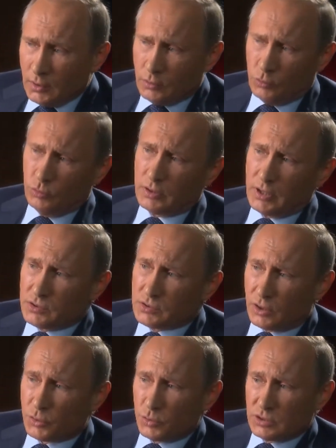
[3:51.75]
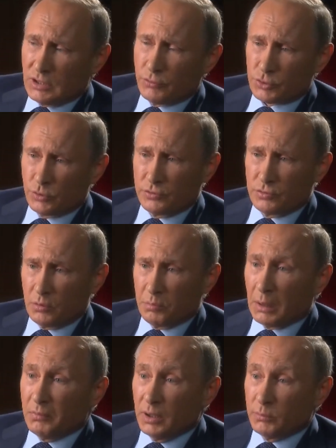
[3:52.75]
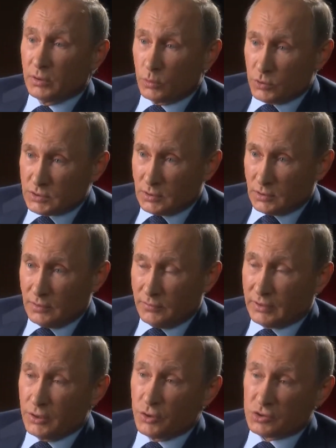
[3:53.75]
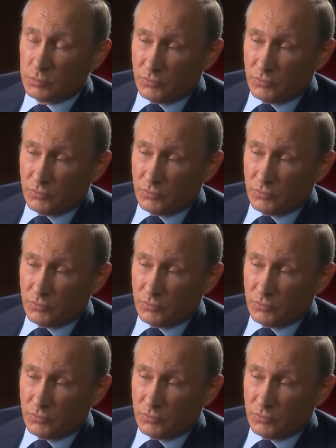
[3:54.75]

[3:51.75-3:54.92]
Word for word: Ну, я исхожу из того, что это все это проблемы роста, и в, конец,